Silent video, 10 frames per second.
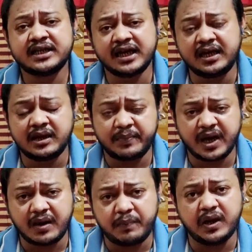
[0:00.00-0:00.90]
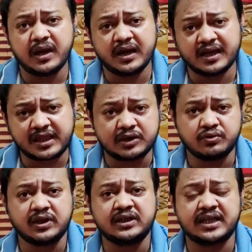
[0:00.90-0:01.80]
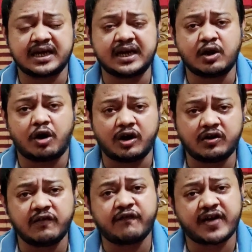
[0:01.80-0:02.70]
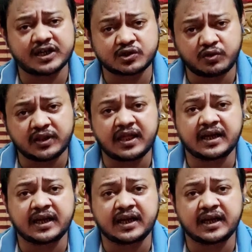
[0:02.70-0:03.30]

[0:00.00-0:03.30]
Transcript: সেই বিএনপি নেতা যদি তার এই অডিও ফাঁস করে